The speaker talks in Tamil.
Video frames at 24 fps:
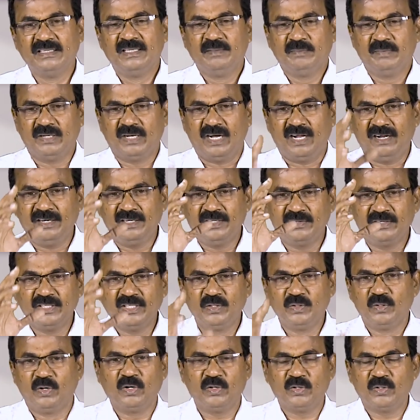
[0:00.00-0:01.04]
இப்போ ஆண்டோடைய
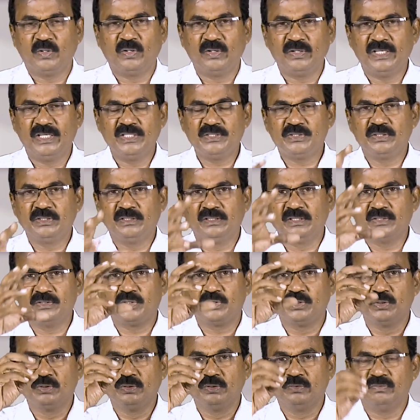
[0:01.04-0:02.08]
நோக்கம் இயேசு
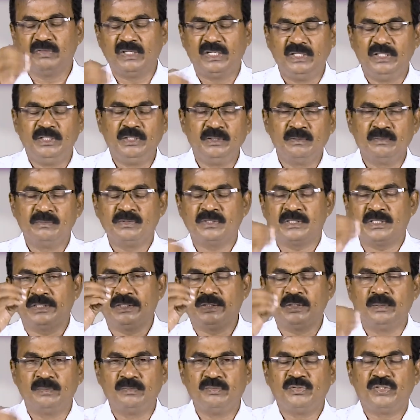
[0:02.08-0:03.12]
கிறிஸ்து வழியும்
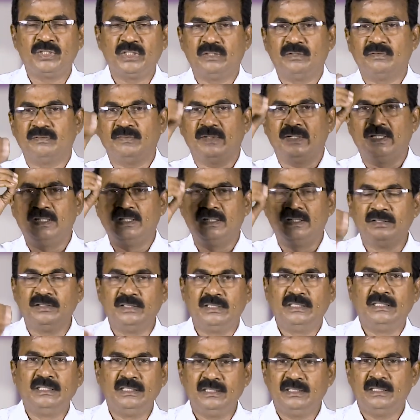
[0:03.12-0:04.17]
சத்தியம் ஜீவனமாக
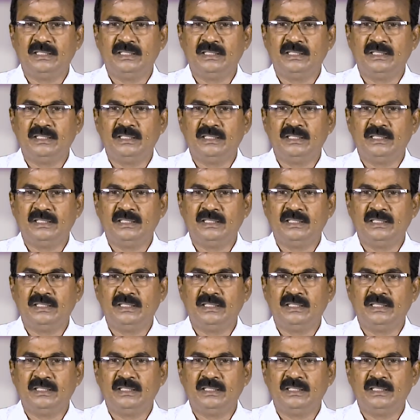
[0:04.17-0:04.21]
இருந்து